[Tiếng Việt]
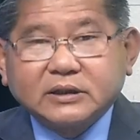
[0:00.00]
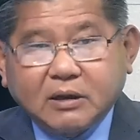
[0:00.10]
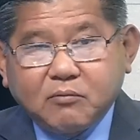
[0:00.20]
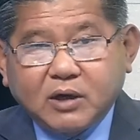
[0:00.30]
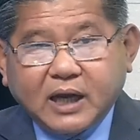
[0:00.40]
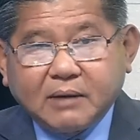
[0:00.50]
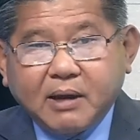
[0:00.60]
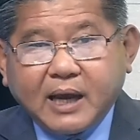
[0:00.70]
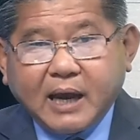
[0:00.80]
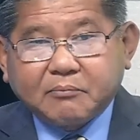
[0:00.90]
trong một ngày
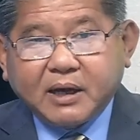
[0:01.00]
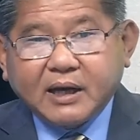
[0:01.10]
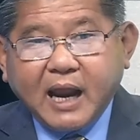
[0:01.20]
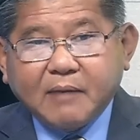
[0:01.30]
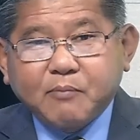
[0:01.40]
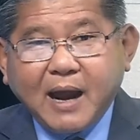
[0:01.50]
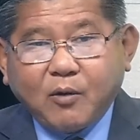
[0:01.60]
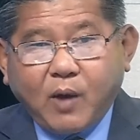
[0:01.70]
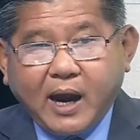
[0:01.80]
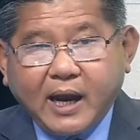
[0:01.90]
Bắc Hàn bắn 23
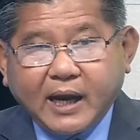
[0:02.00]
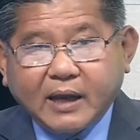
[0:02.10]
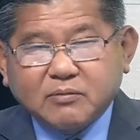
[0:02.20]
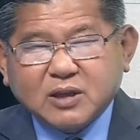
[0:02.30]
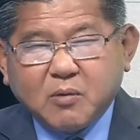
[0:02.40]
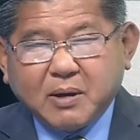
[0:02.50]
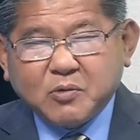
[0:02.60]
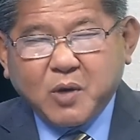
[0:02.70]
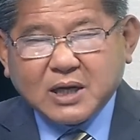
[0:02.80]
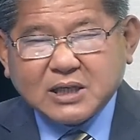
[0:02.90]
quả ngày hôm sau
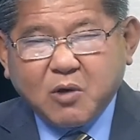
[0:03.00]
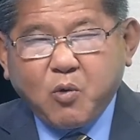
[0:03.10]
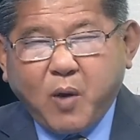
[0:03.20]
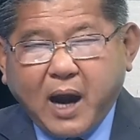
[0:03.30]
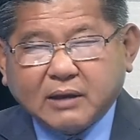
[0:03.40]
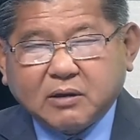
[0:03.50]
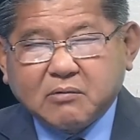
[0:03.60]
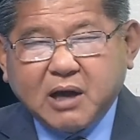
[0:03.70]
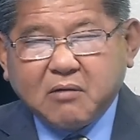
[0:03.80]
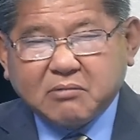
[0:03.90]
bắn khoảng 6 quả
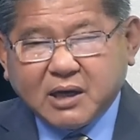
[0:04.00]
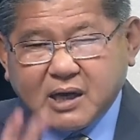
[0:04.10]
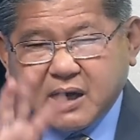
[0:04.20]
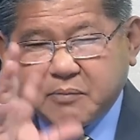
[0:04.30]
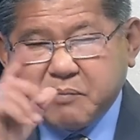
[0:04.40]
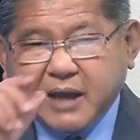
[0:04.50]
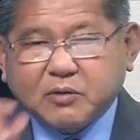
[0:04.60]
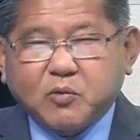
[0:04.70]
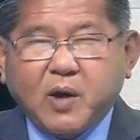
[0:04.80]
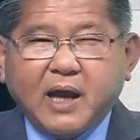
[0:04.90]
tổng cộng là cứ gần
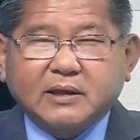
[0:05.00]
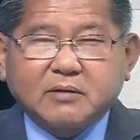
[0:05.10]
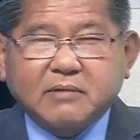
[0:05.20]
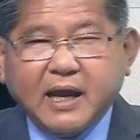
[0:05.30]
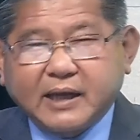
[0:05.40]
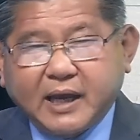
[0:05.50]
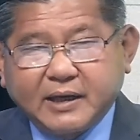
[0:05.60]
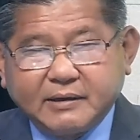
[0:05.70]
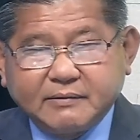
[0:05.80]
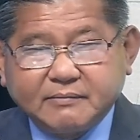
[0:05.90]
30 quả trong hai ngày
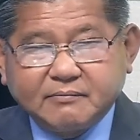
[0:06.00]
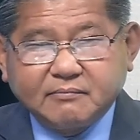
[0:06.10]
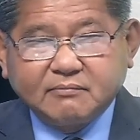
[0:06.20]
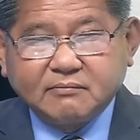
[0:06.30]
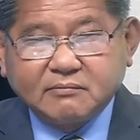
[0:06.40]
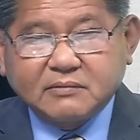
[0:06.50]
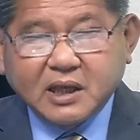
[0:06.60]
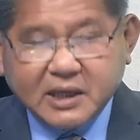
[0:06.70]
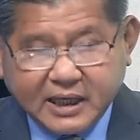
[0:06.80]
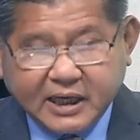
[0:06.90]

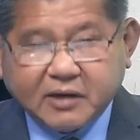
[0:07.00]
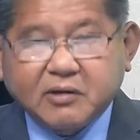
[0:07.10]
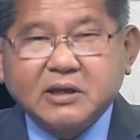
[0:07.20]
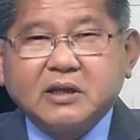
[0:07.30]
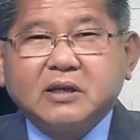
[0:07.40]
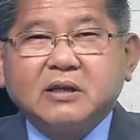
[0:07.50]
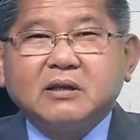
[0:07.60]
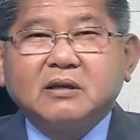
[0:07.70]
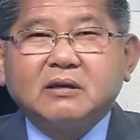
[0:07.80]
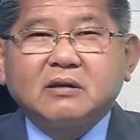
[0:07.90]
thì cái này nó đi
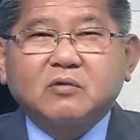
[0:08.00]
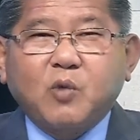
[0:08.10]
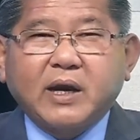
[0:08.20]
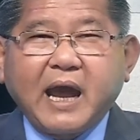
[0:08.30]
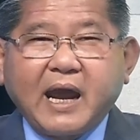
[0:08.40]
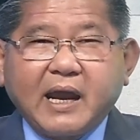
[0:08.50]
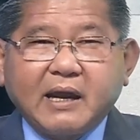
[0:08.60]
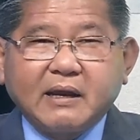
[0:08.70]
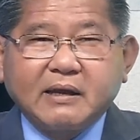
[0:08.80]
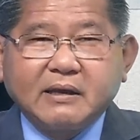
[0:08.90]
quá đà
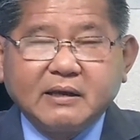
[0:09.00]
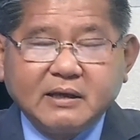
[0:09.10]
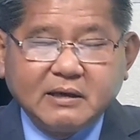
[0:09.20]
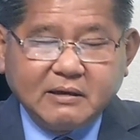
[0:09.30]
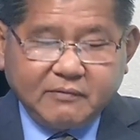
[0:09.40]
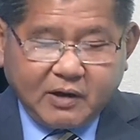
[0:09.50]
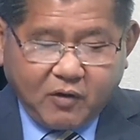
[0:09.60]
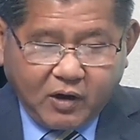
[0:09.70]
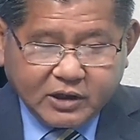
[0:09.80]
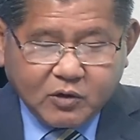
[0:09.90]
và
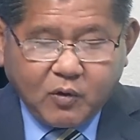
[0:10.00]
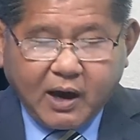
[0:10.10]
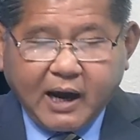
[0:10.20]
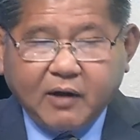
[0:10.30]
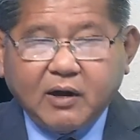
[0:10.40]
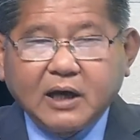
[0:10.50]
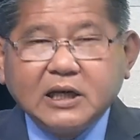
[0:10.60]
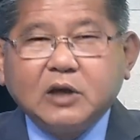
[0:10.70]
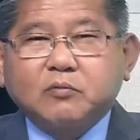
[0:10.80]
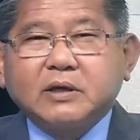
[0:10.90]
có những quả gọi là
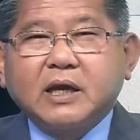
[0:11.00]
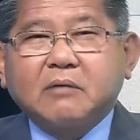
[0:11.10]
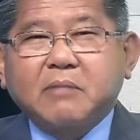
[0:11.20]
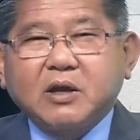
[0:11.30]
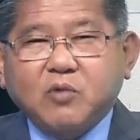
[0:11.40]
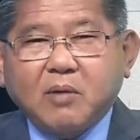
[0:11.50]
liên lục địa bay